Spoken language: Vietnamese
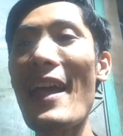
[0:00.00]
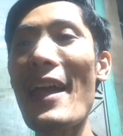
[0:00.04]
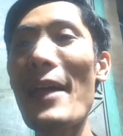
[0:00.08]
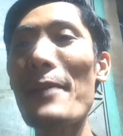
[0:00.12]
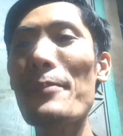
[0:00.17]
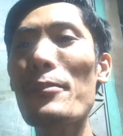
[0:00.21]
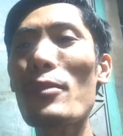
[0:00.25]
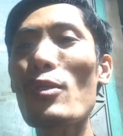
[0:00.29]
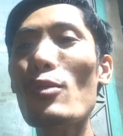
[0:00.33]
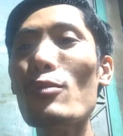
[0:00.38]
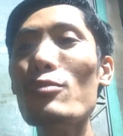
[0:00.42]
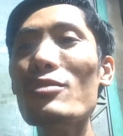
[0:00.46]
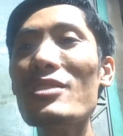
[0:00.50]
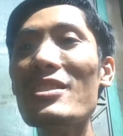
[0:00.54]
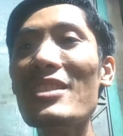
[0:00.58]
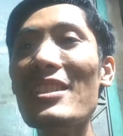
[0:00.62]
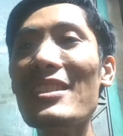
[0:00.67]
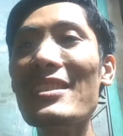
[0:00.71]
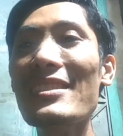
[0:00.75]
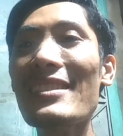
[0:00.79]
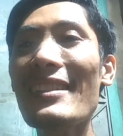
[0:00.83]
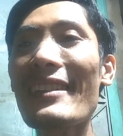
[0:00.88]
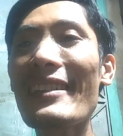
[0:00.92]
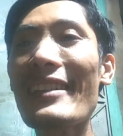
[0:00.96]
em cũng
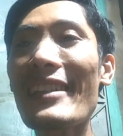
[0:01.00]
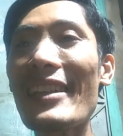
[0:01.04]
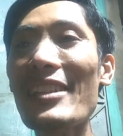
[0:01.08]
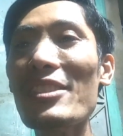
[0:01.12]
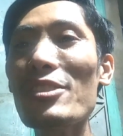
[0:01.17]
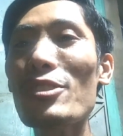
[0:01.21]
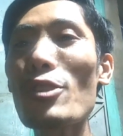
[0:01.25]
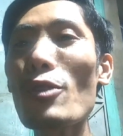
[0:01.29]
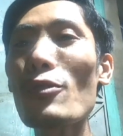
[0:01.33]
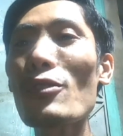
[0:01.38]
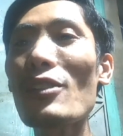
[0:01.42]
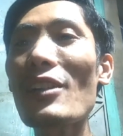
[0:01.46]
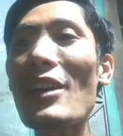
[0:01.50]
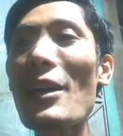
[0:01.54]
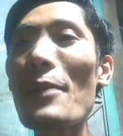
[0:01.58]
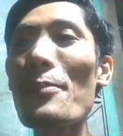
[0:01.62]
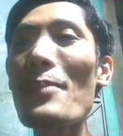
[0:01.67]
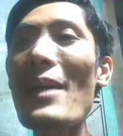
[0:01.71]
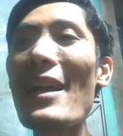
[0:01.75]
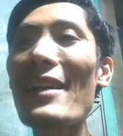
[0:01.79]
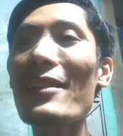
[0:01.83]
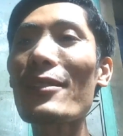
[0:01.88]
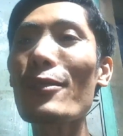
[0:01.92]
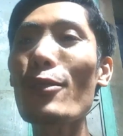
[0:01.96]
xin kính chúc
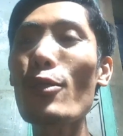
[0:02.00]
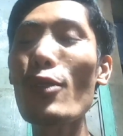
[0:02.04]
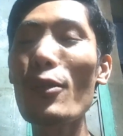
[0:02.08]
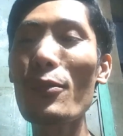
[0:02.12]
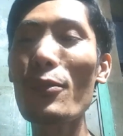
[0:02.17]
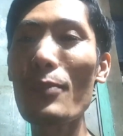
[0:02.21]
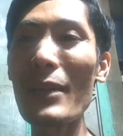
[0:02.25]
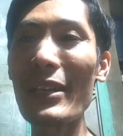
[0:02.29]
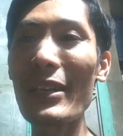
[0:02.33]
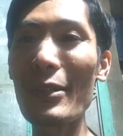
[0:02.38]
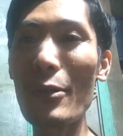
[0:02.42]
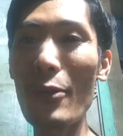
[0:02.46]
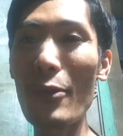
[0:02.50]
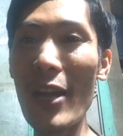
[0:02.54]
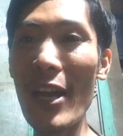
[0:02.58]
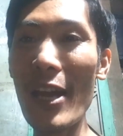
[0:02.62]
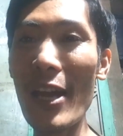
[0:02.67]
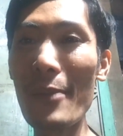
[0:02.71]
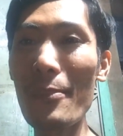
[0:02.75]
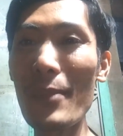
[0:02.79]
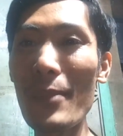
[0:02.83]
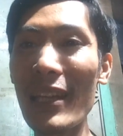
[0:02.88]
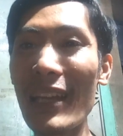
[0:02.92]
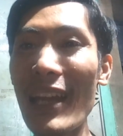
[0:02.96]
các bác luôn mạnh
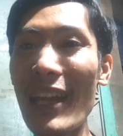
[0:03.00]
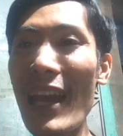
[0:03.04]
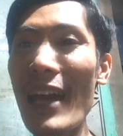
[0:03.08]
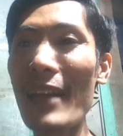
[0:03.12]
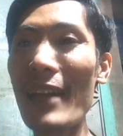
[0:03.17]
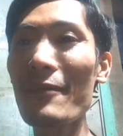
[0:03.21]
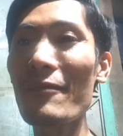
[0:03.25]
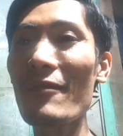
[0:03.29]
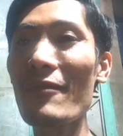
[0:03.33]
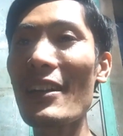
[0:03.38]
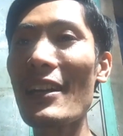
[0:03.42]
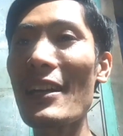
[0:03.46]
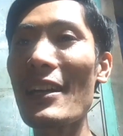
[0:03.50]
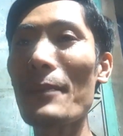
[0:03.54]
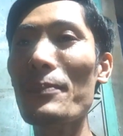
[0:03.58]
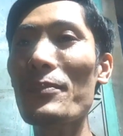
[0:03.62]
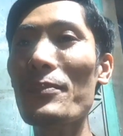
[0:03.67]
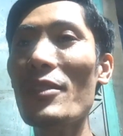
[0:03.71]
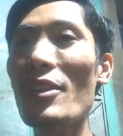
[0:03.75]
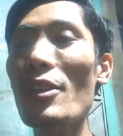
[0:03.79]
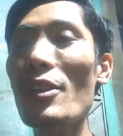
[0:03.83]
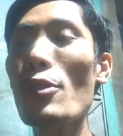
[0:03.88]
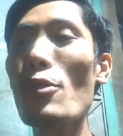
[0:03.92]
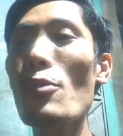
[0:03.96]
khỏe bình an và gặp
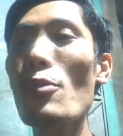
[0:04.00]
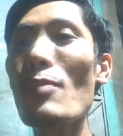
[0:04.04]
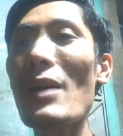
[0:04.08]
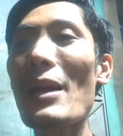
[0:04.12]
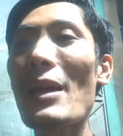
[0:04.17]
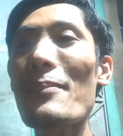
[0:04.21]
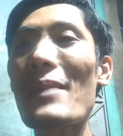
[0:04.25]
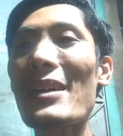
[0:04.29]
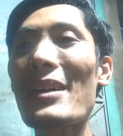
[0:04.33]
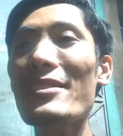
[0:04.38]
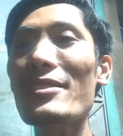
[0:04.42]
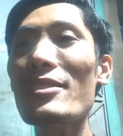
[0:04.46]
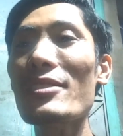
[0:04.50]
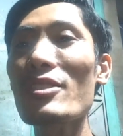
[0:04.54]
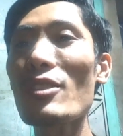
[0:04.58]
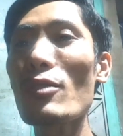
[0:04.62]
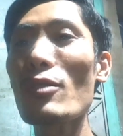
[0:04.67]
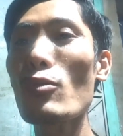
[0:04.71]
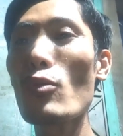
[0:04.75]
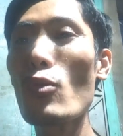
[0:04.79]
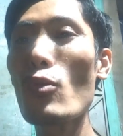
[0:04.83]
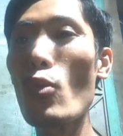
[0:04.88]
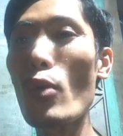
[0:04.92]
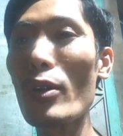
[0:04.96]
nhiều may mắn
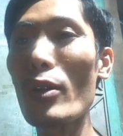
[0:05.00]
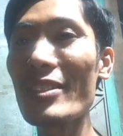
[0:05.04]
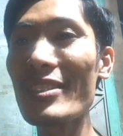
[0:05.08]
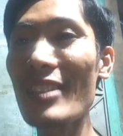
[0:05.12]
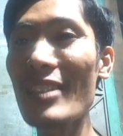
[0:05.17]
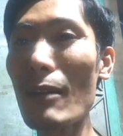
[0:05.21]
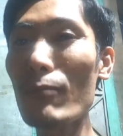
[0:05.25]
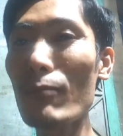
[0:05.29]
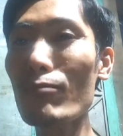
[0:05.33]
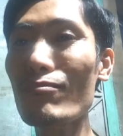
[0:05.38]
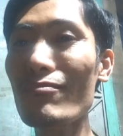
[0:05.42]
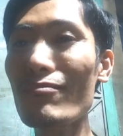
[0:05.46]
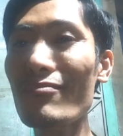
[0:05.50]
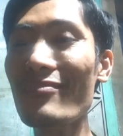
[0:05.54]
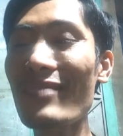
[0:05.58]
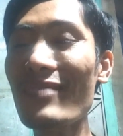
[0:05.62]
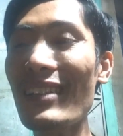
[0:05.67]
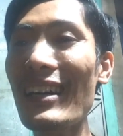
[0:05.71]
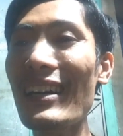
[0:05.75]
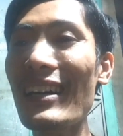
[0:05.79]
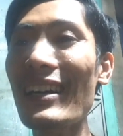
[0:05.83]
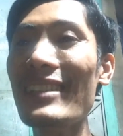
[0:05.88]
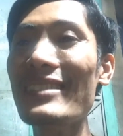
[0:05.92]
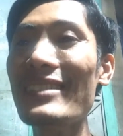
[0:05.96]
trong cuộc sống
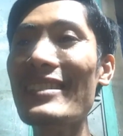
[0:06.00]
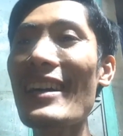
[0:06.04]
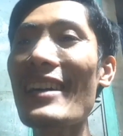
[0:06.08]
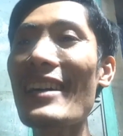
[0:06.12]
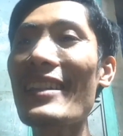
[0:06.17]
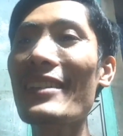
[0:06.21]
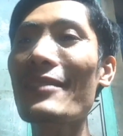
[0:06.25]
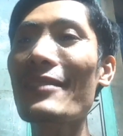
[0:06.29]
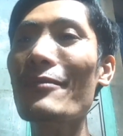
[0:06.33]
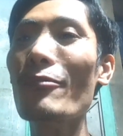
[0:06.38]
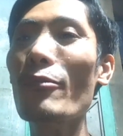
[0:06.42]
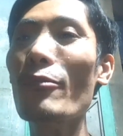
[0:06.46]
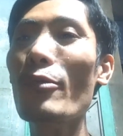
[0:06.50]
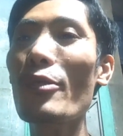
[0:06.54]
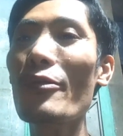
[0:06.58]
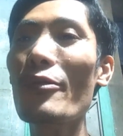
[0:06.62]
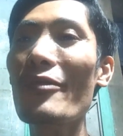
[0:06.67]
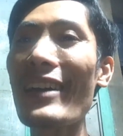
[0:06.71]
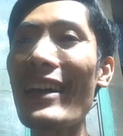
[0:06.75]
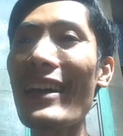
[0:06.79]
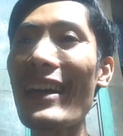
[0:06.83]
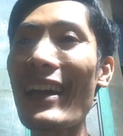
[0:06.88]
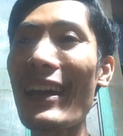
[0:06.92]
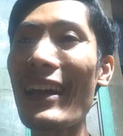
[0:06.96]
à, gia đình vui
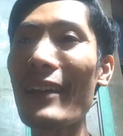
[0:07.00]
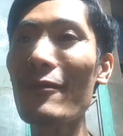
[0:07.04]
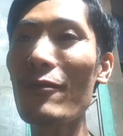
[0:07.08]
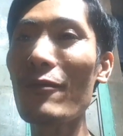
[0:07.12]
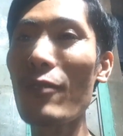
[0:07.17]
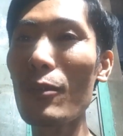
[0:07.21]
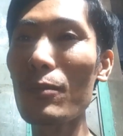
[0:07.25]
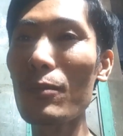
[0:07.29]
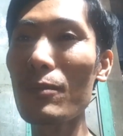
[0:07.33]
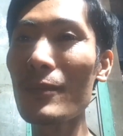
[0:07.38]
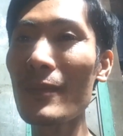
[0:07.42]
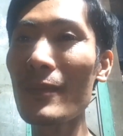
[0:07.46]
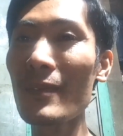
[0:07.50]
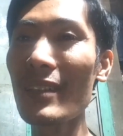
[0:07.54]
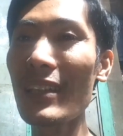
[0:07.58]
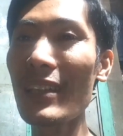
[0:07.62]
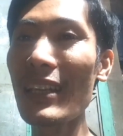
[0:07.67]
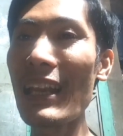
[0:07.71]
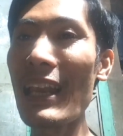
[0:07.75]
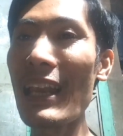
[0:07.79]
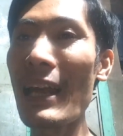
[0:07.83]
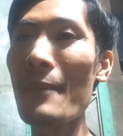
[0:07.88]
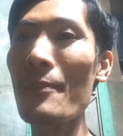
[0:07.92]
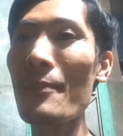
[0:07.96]
vẻ hạnh phúc
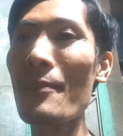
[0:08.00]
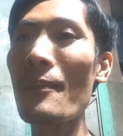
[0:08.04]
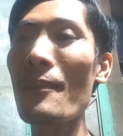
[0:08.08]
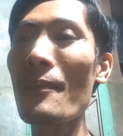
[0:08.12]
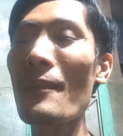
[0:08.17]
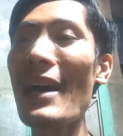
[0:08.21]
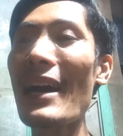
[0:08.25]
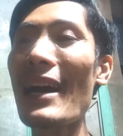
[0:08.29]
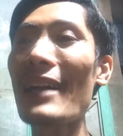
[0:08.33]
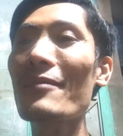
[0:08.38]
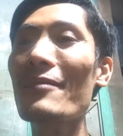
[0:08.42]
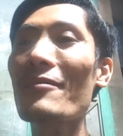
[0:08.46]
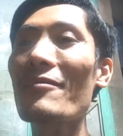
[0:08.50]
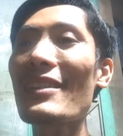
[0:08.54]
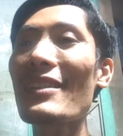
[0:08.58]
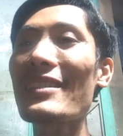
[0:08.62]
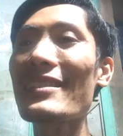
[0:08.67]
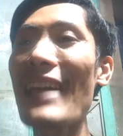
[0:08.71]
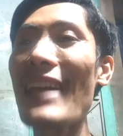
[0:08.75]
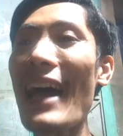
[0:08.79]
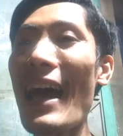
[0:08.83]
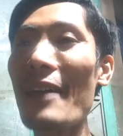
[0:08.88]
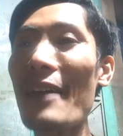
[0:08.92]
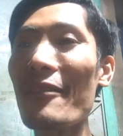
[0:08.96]
đi làm ăn
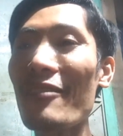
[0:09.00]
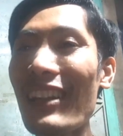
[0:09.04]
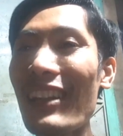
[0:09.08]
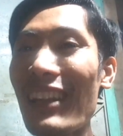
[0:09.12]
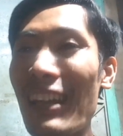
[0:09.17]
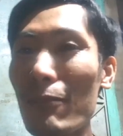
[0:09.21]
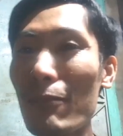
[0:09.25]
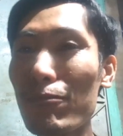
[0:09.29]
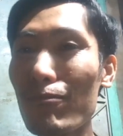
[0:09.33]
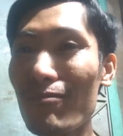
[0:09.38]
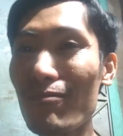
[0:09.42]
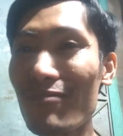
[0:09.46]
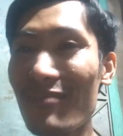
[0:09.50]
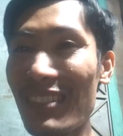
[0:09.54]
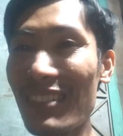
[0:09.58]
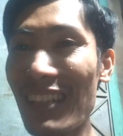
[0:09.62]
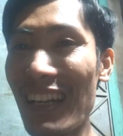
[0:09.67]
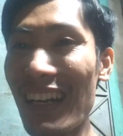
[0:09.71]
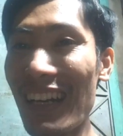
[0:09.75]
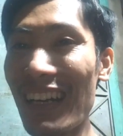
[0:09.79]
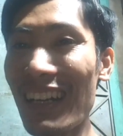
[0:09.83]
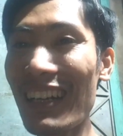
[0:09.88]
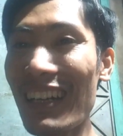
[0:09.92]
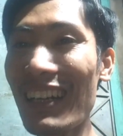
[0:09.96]
phát tài phát lộc
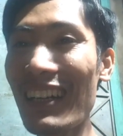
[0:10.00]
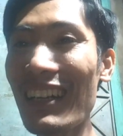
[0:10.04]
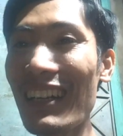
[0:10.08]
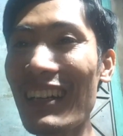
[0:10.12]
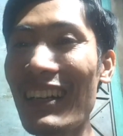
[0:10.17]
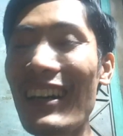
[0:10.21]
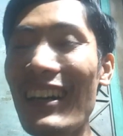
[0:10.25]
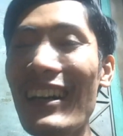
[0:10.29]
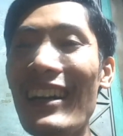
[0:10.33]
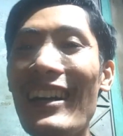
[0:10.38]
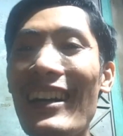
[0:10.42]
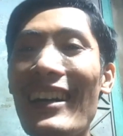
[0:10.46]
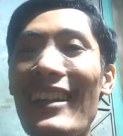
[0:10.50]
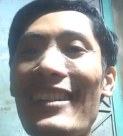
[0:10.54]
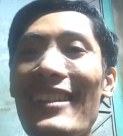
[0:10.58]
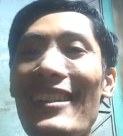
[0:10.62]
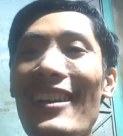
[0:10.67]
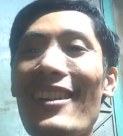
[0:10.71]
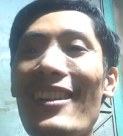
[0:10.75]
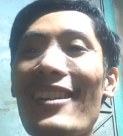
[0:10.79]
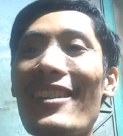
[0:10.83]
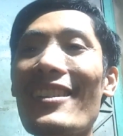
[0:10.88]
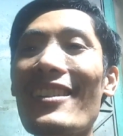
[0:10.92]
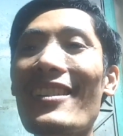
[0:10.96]
đó
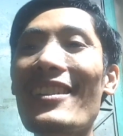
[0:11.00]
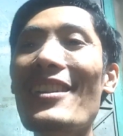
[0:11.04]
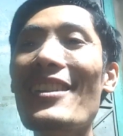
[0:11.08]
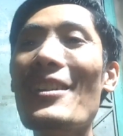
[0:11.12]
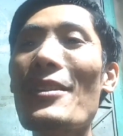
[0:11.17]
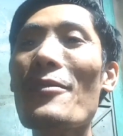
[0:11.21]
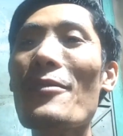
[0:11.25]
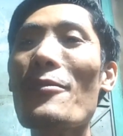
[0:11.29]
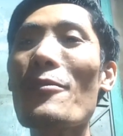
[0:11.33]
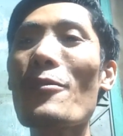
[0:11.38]
rồi